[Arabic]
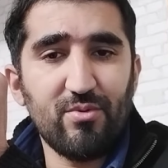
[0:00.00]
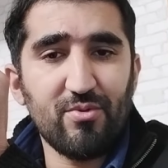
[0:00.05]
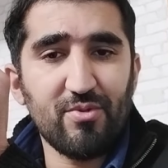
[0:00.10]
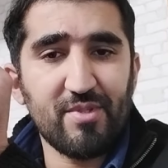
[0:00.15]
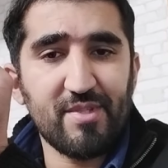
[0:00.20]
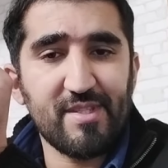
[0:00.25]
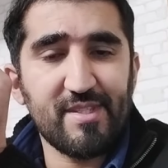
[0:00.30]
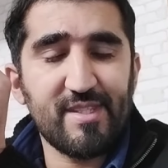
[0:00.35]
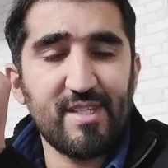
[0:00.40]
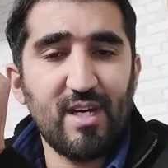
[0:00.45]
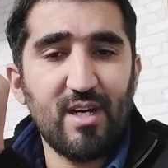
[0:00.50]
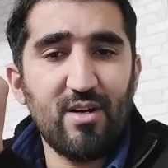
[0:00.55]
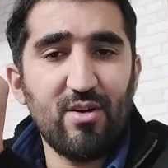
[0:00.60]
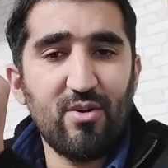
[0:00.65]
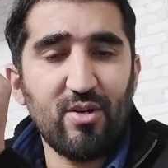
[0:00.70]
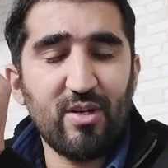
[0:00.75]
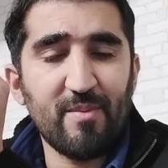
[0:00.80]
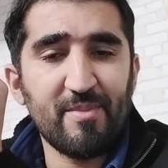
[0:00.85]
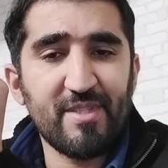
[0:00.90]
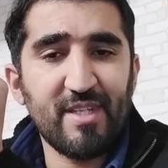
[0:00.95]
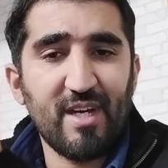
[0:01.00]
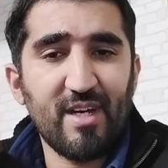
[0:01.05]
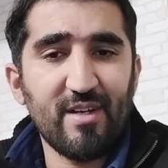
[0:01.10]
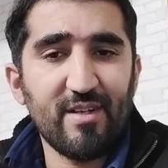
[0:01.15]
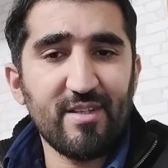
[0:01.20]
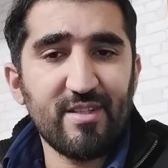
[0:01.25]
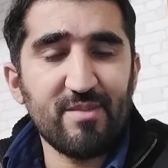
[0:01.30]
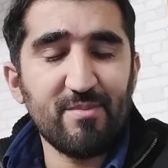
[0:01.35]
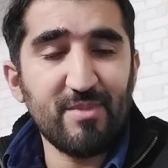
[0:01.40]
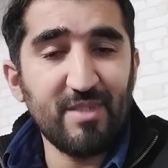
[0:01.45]
و6 و5 8
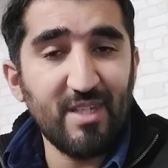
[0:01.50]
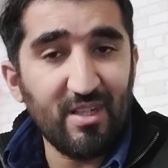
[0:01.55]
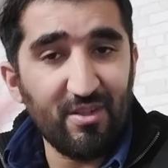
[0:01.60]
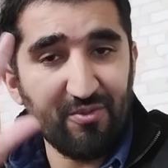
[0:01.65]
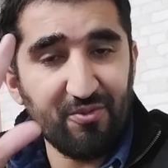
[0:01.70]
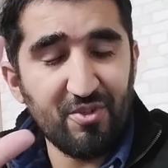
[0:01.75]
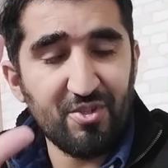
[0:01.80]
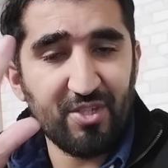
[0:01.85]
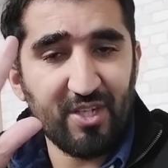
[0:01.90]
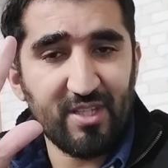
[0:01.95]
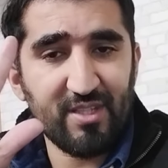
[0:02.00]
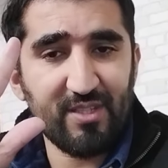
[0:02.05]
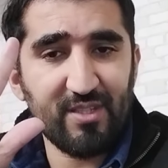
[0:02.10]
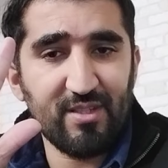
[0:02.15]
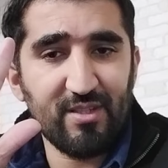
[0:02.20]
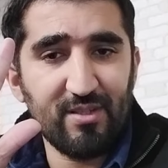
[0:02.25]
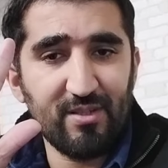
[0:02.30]
ديال الفيشات